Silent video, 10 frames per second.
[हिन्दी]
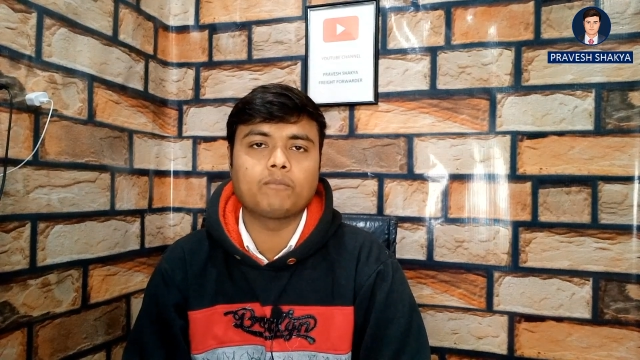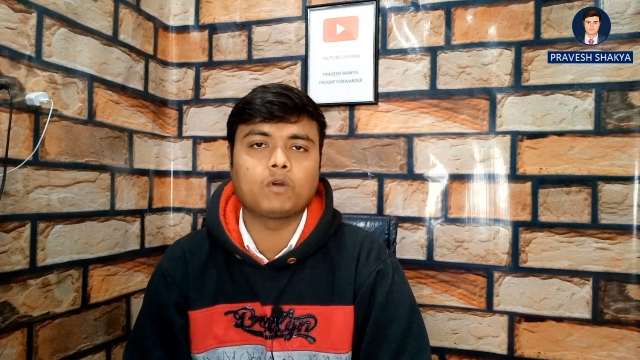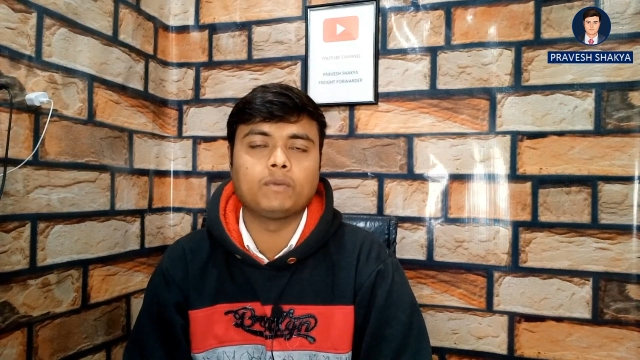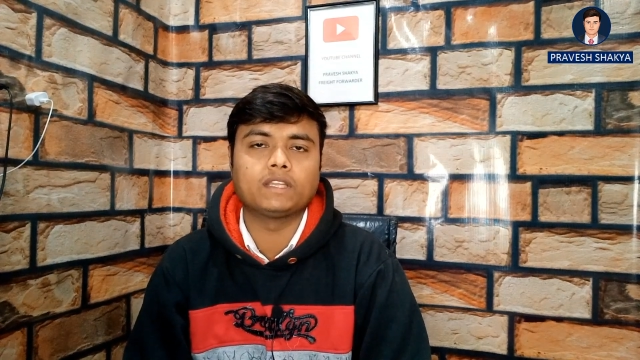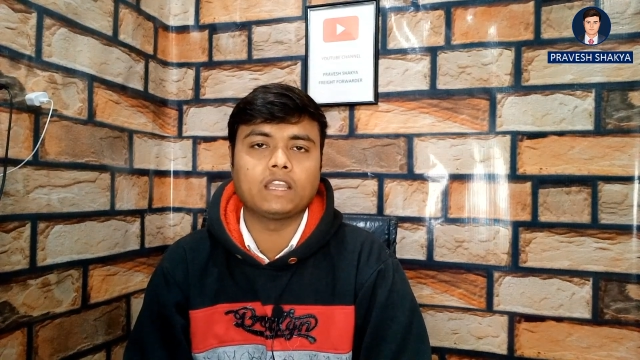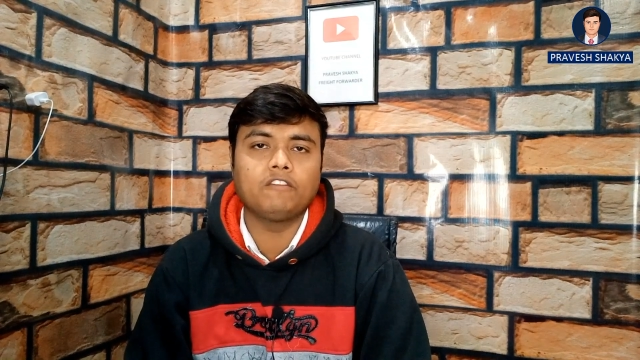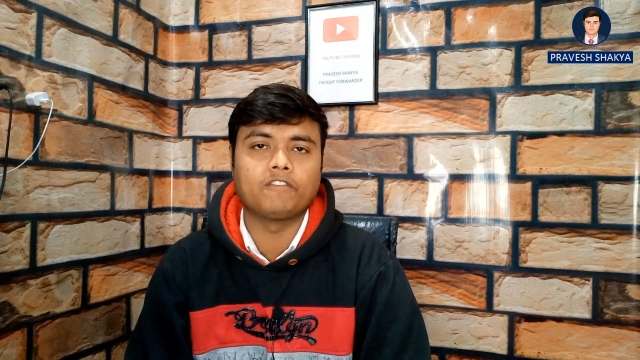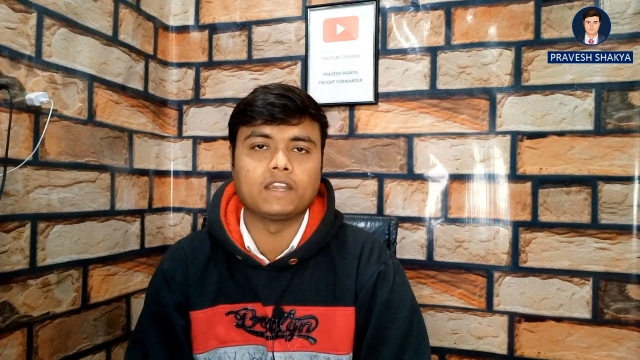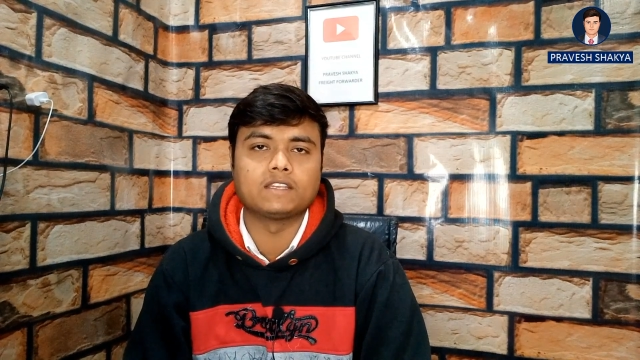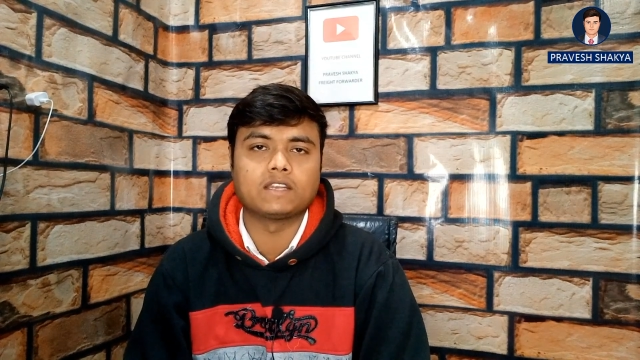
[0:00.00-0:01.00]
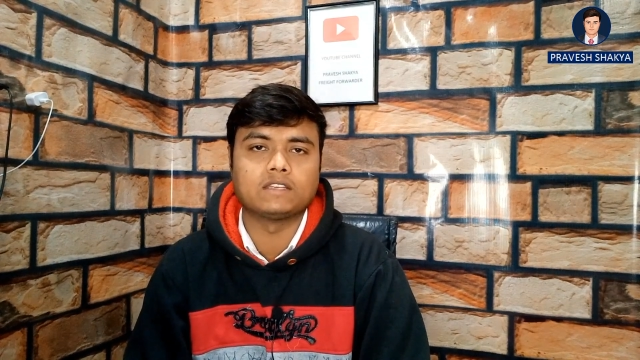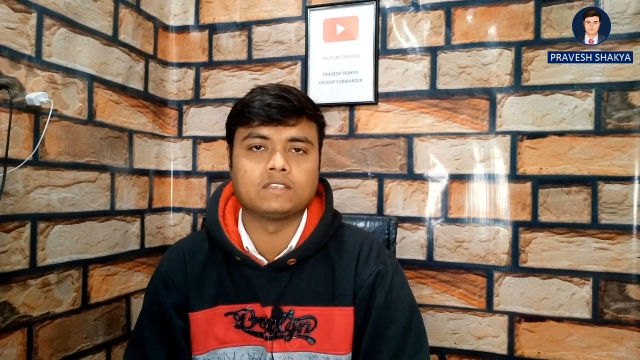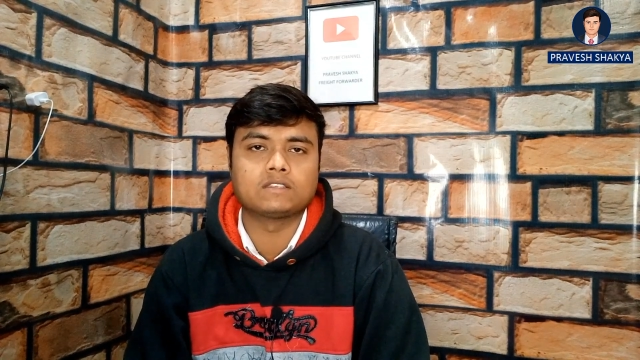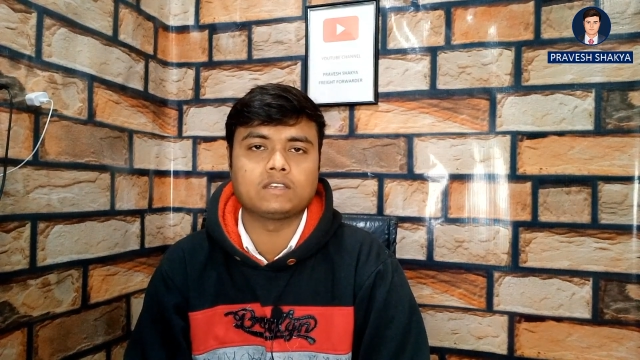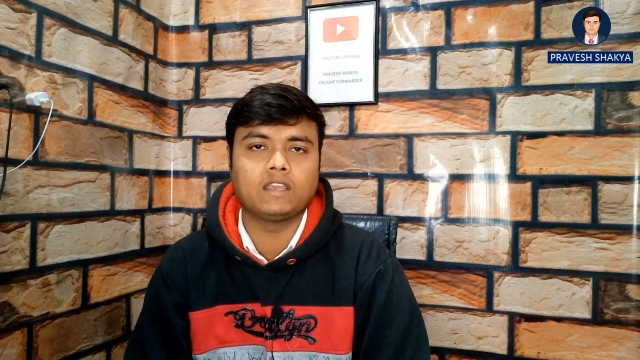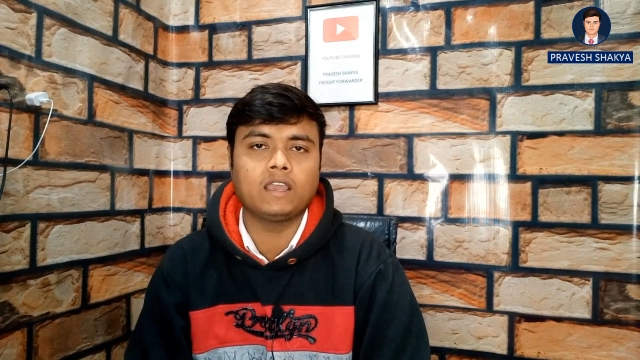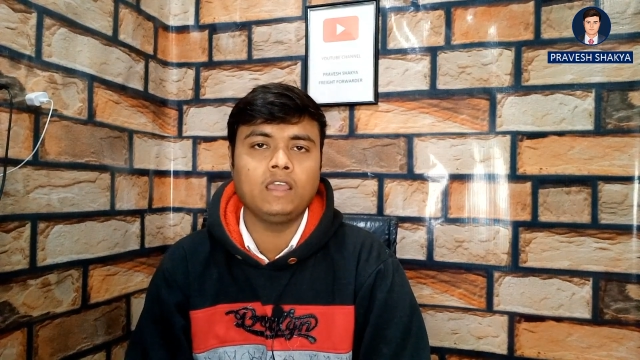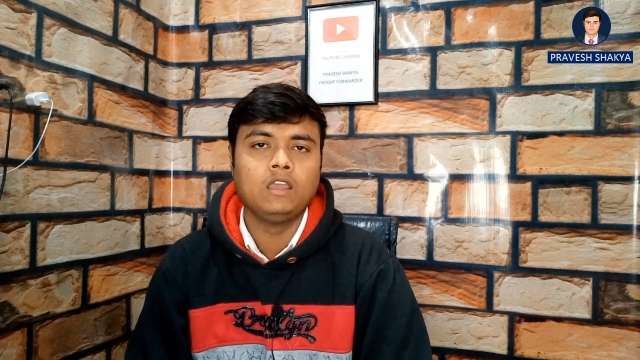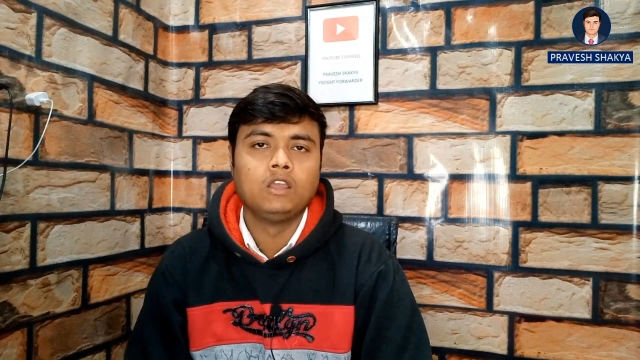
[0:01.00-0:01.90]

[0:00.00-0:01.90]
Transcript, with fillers: आपको बताएगी फ्रेट चार्जेस ठीक है